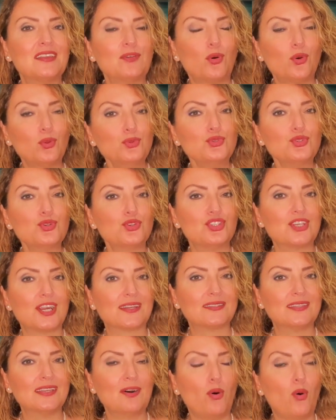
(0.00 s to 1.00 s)
13
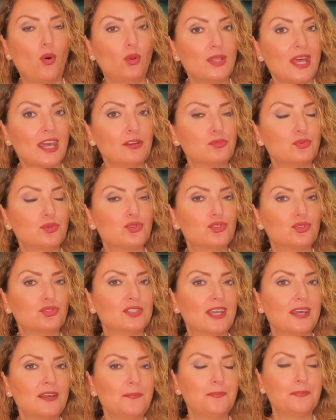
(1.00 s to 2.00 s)
Ocak'ta Oğlak
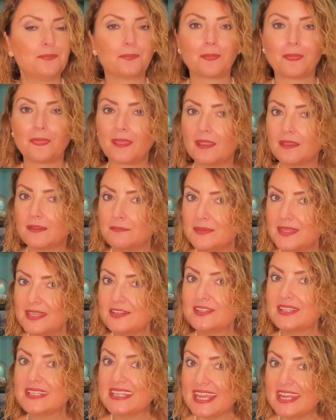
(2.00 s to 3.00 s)
Burcu'nda
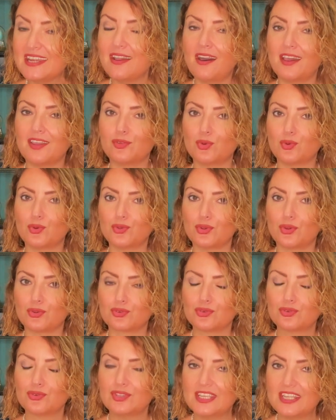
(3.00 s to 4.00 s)
bir yeni ay doğuyor.